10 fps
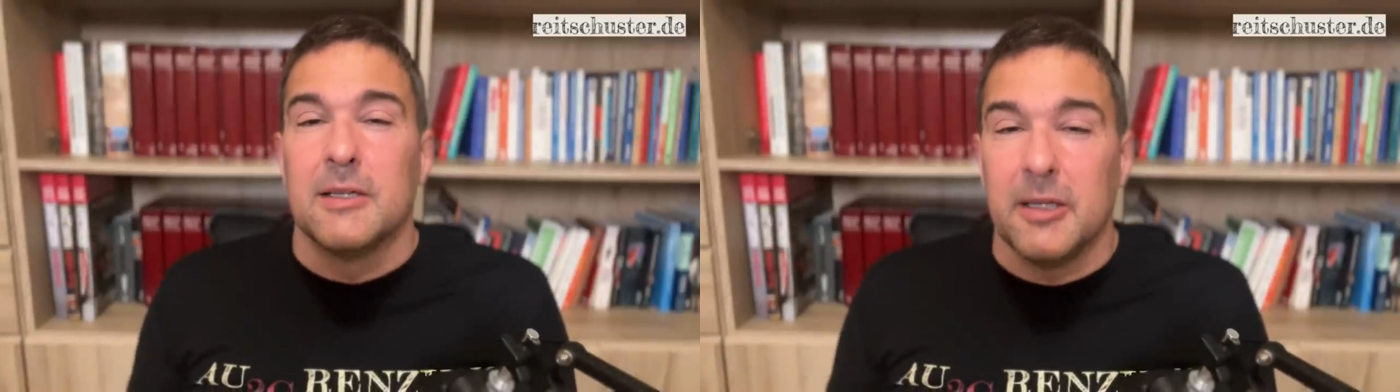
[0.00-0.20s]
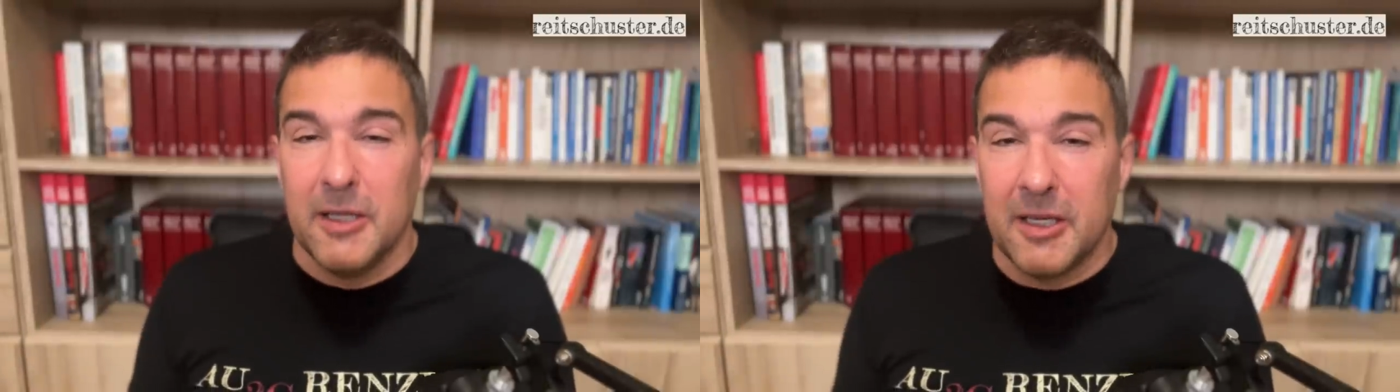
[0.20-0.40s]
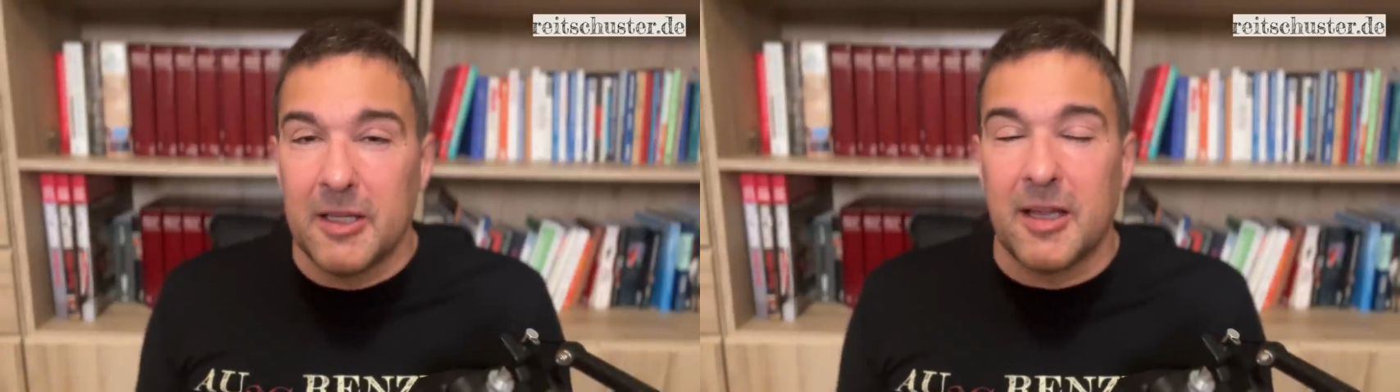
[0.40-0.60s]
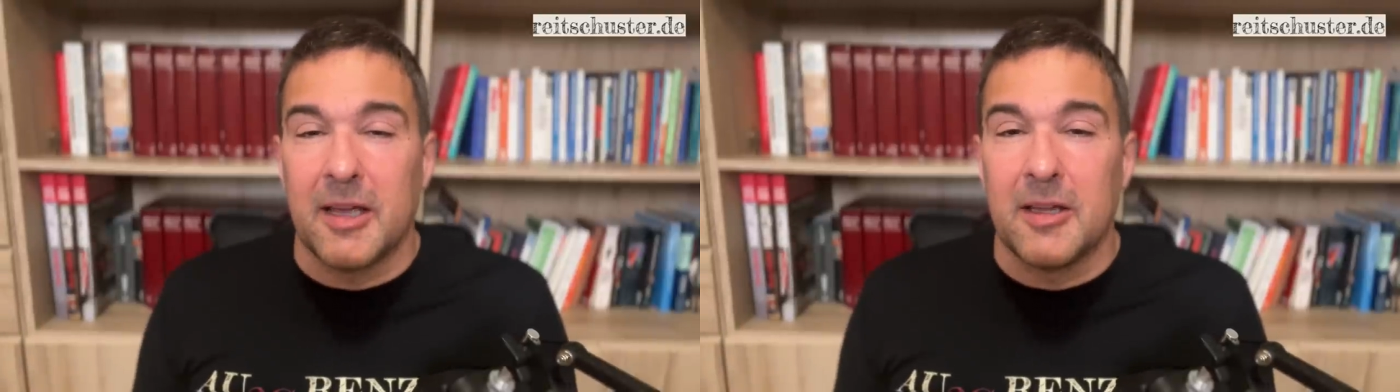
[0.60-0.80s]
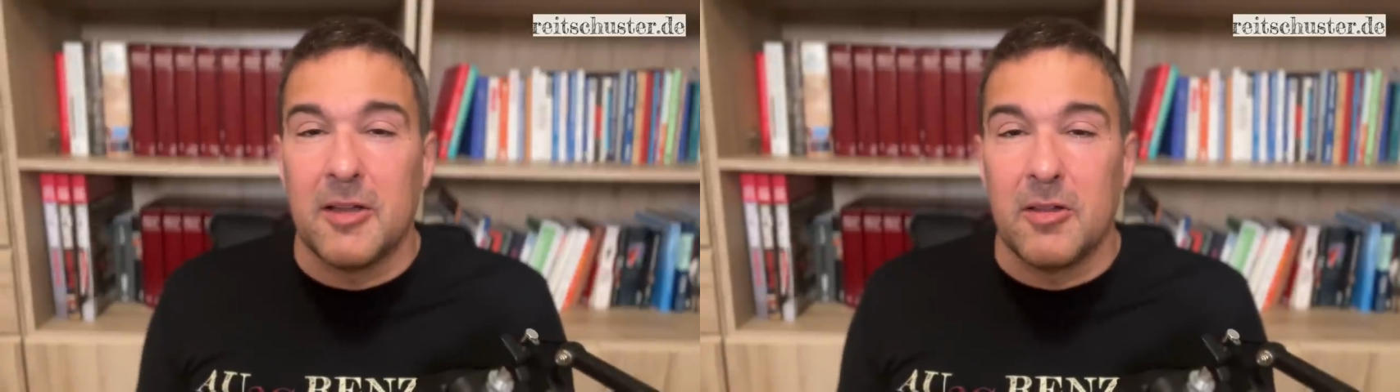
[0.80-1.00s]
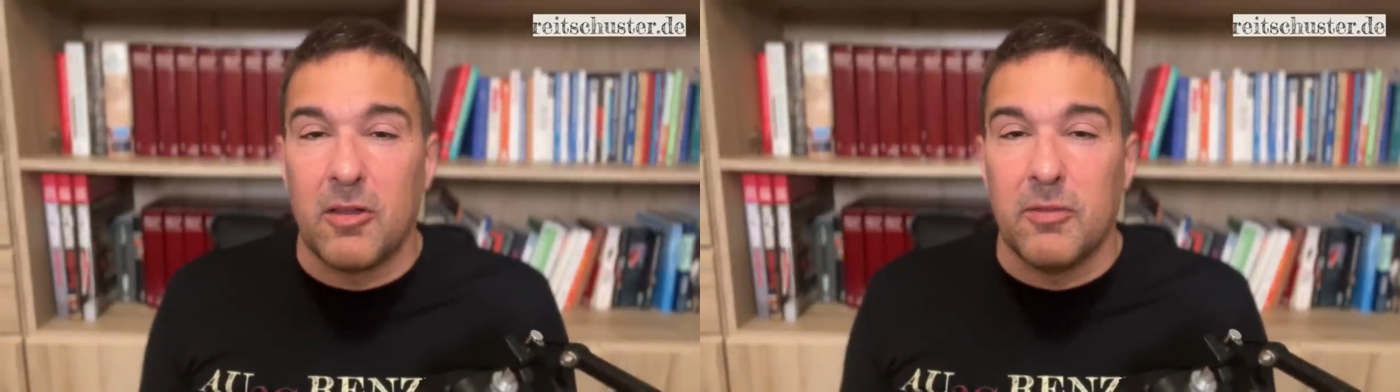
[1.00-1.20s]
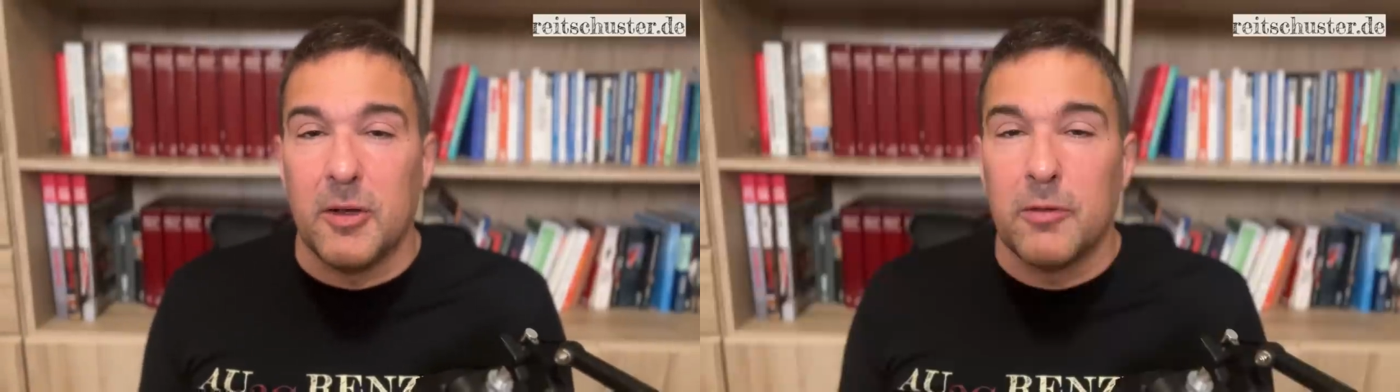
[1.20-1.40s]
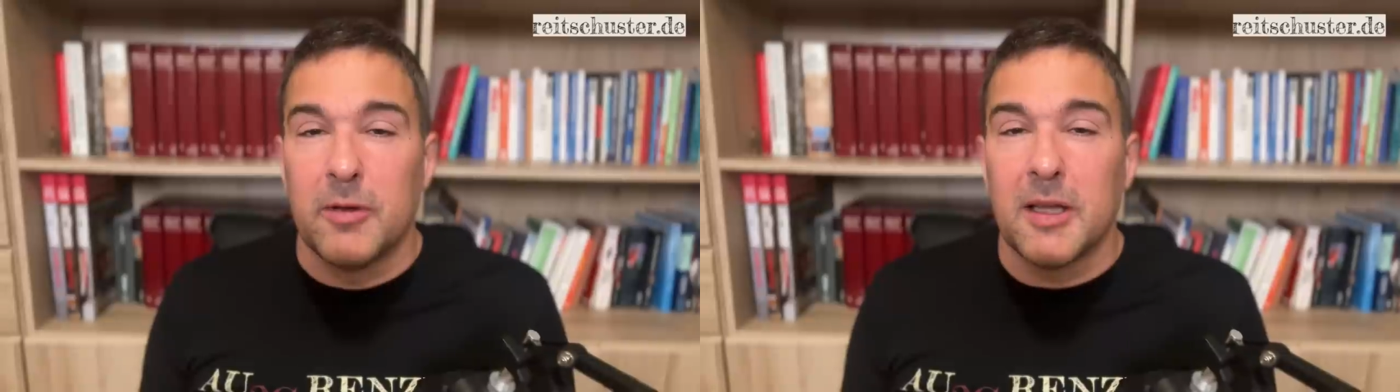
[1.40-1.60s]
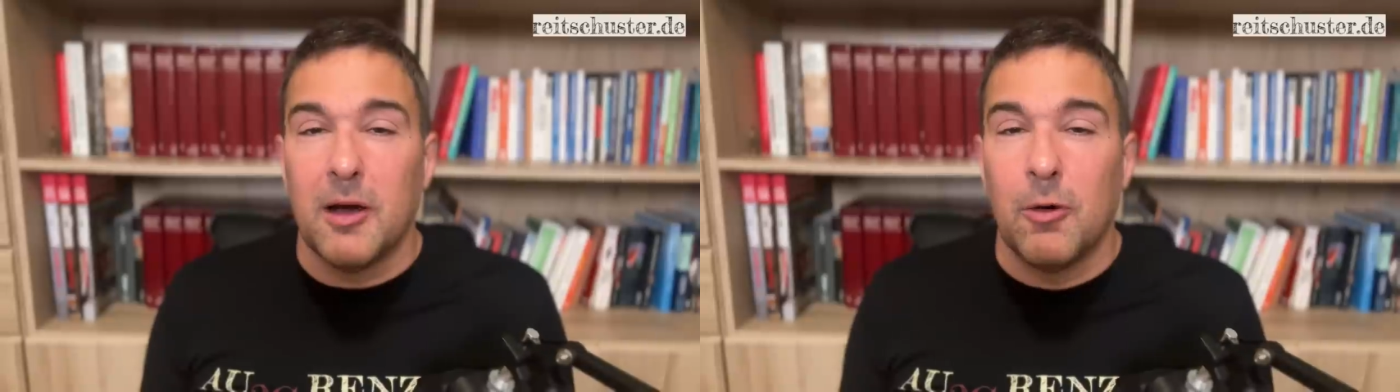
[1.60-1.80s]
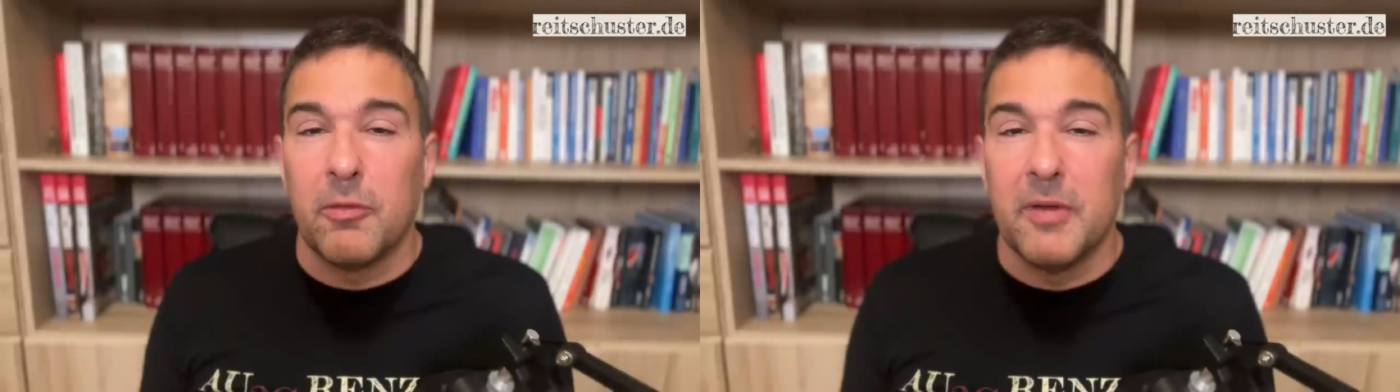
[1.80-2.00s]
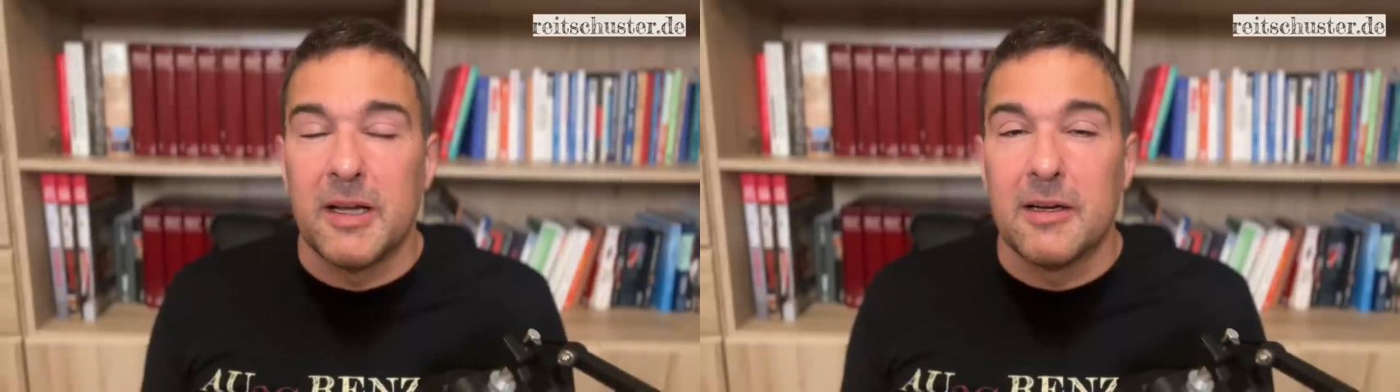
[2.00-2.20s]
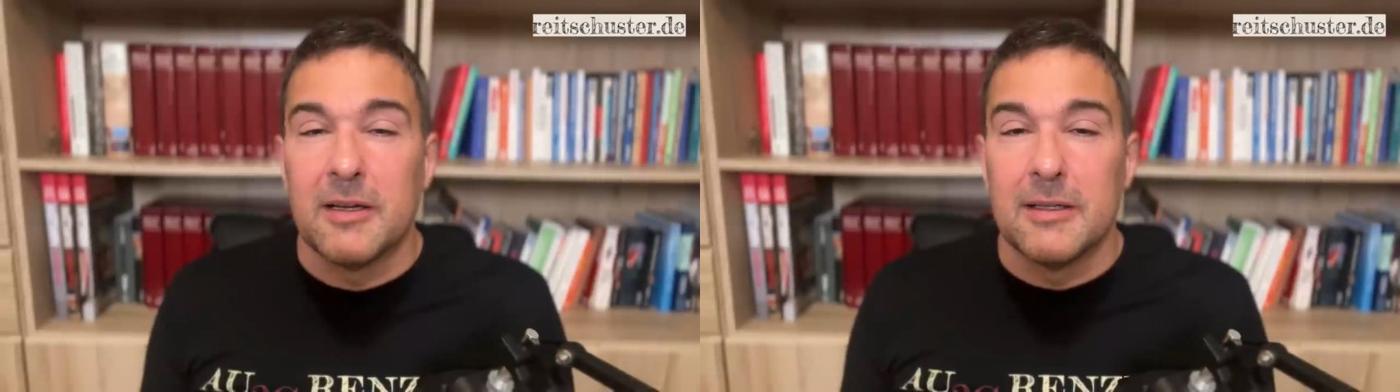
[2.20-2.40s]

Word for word: Ich denke, dieses Video wird auch wieder